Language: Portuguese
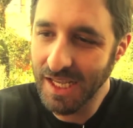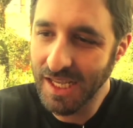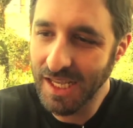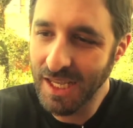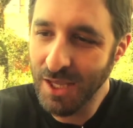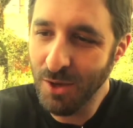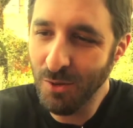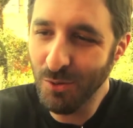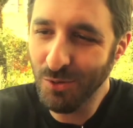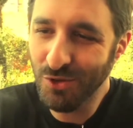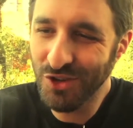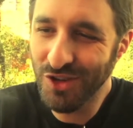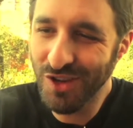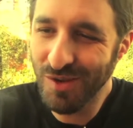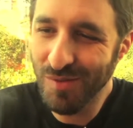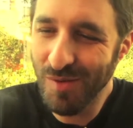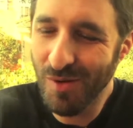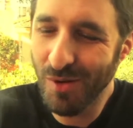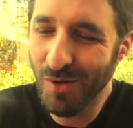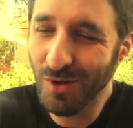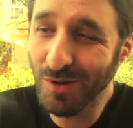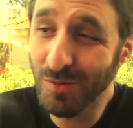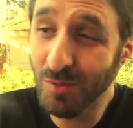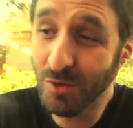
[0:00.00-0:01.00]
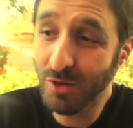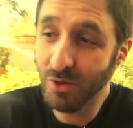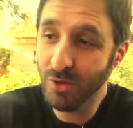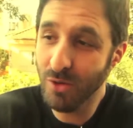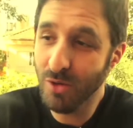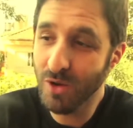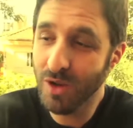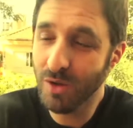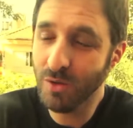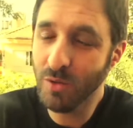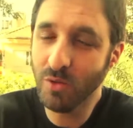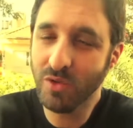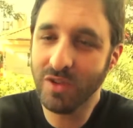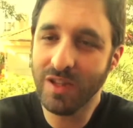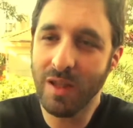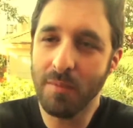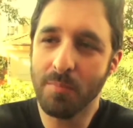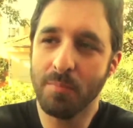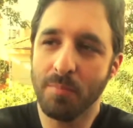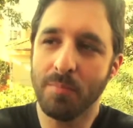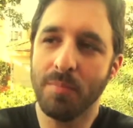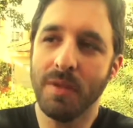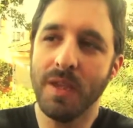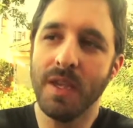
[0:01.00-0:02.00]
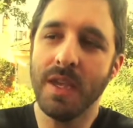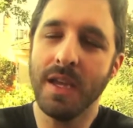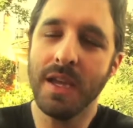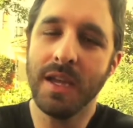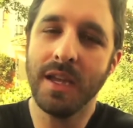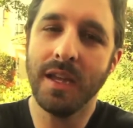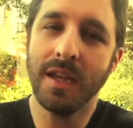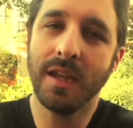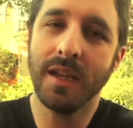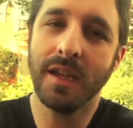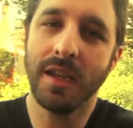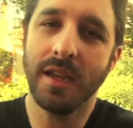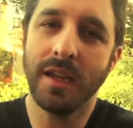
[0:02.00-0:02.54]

e eu tinha uma coisa muito louca, eu não sabia,